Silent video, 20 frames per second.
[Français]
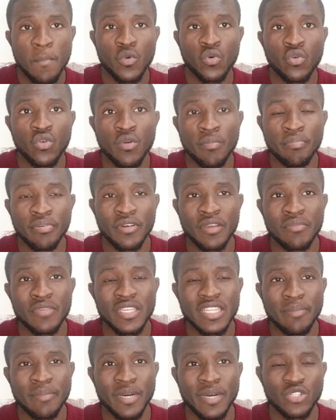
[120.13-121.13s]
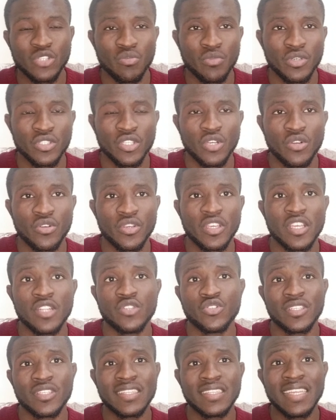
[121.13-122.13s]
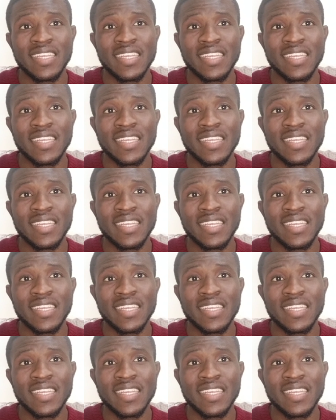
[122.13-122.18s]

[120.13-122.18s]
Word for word: ou le premier département dans lequel je